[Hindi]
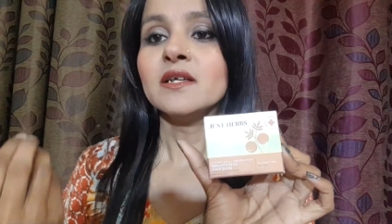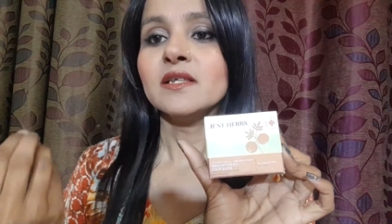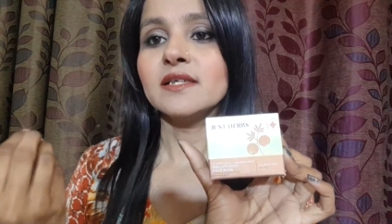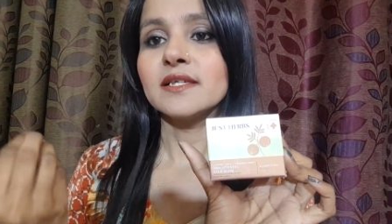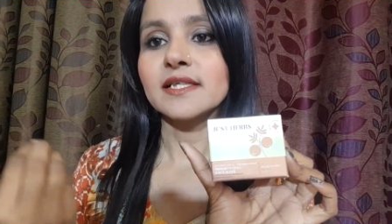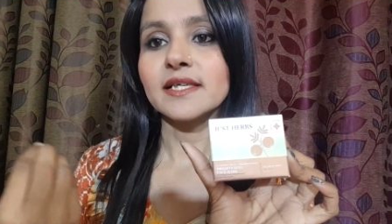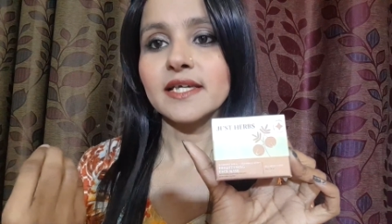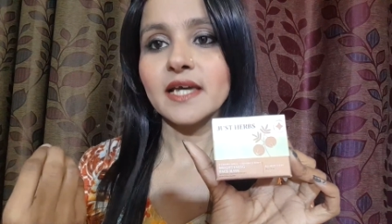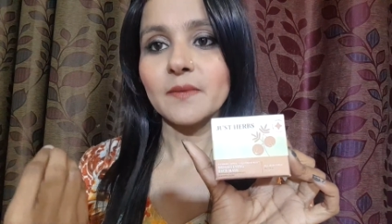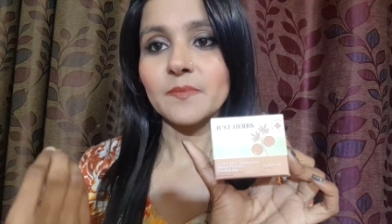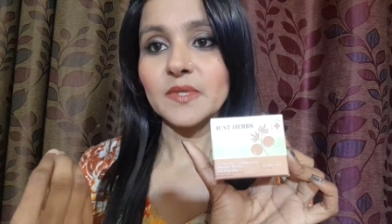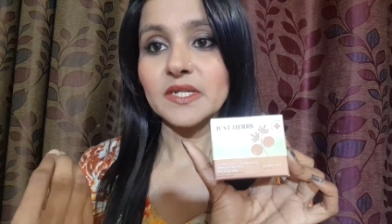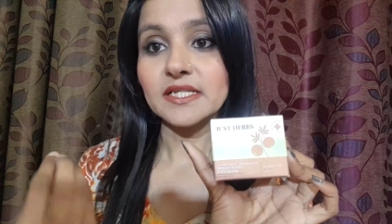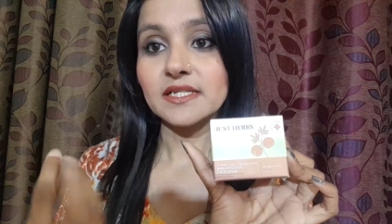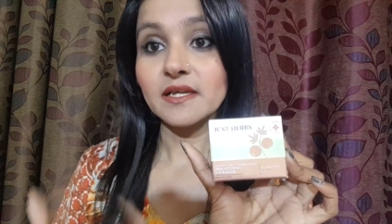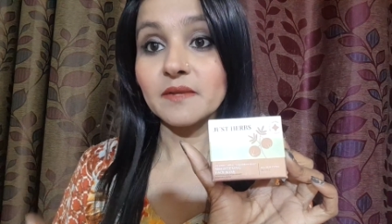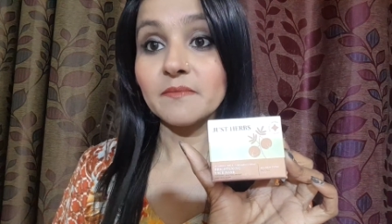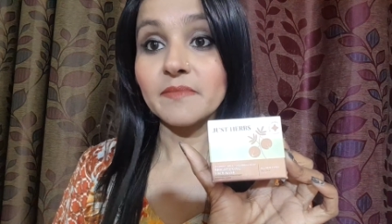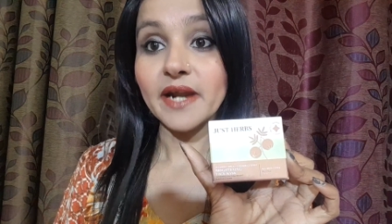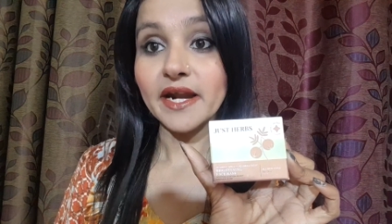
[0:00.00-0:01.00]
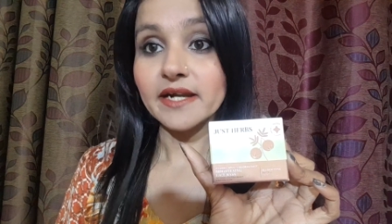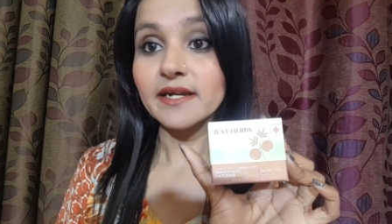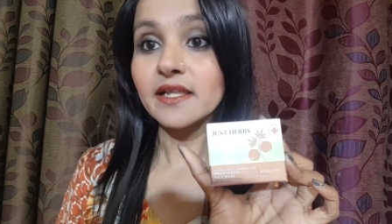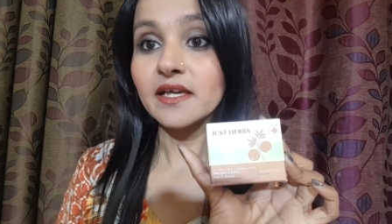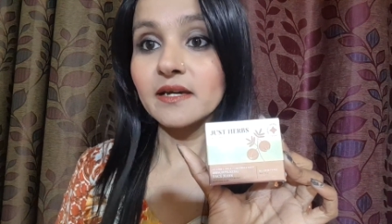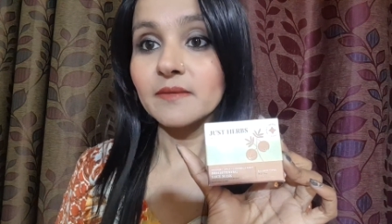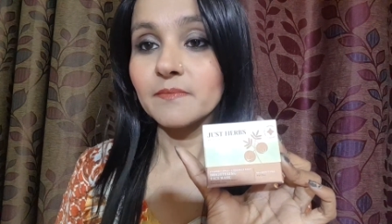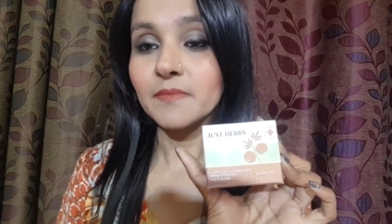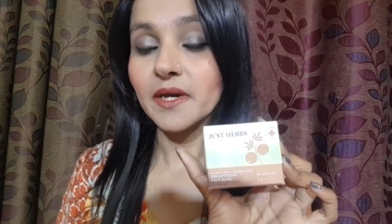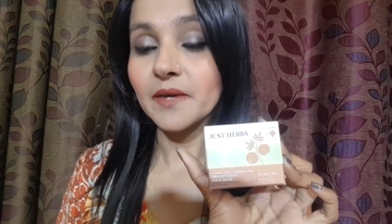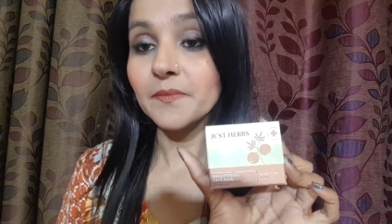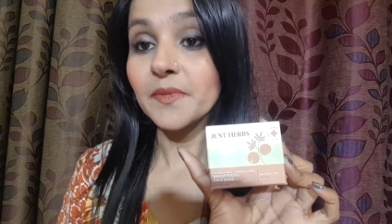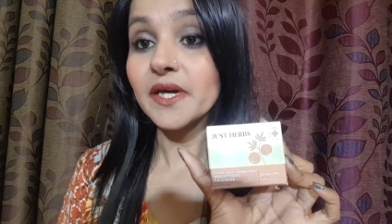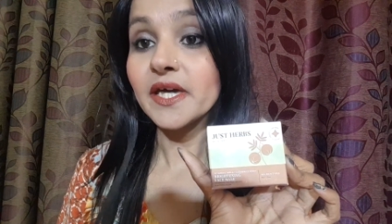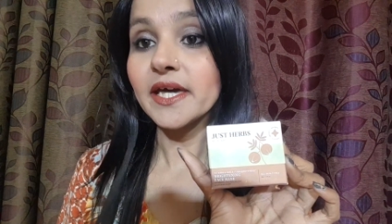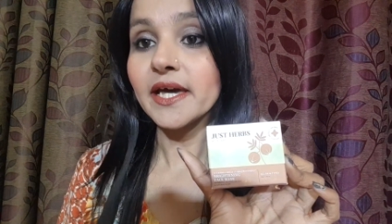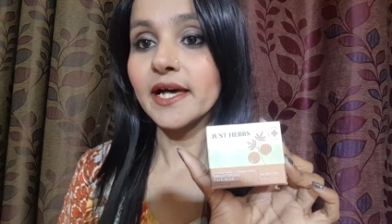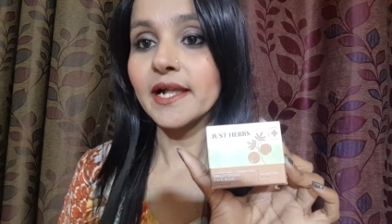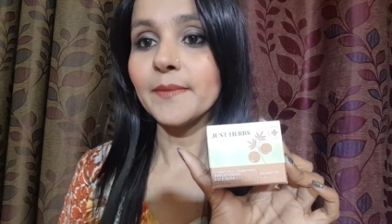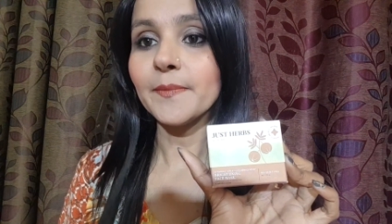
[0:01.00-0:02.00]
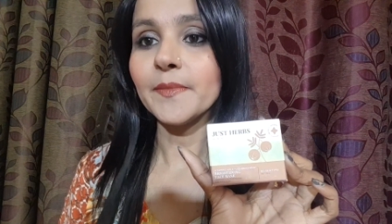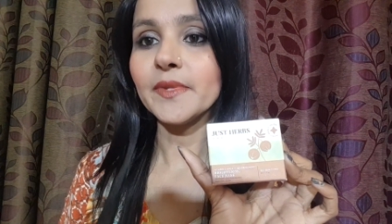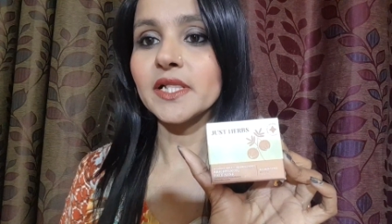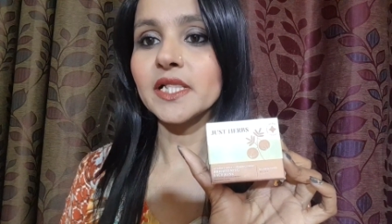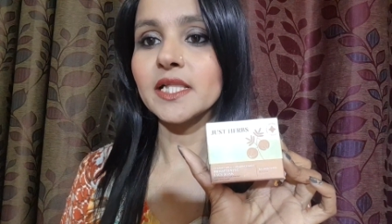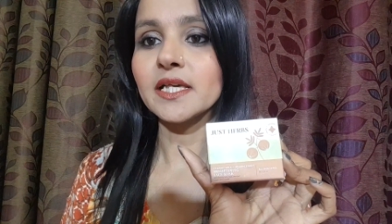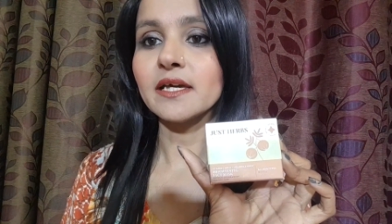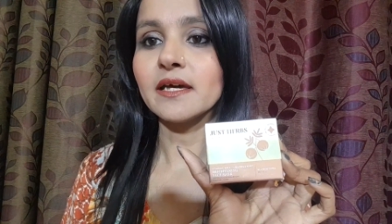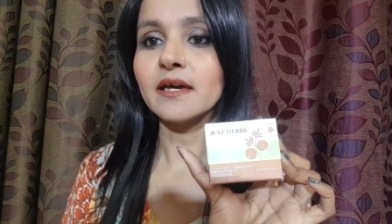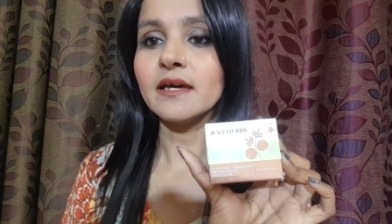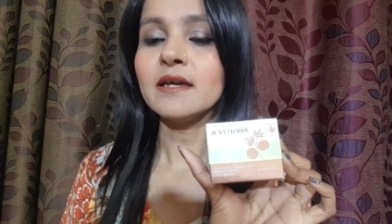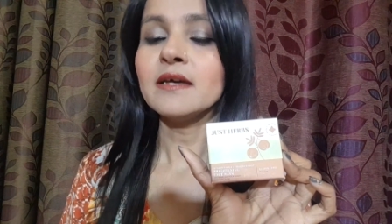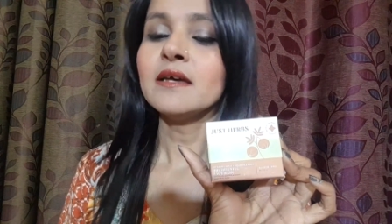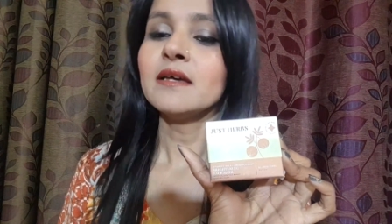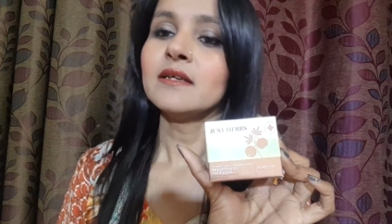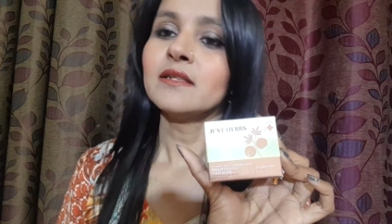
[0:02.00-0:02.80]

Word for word: जिससे कि आपकी स्किन ब्राइटनिंग में भी हेल्प मिलती है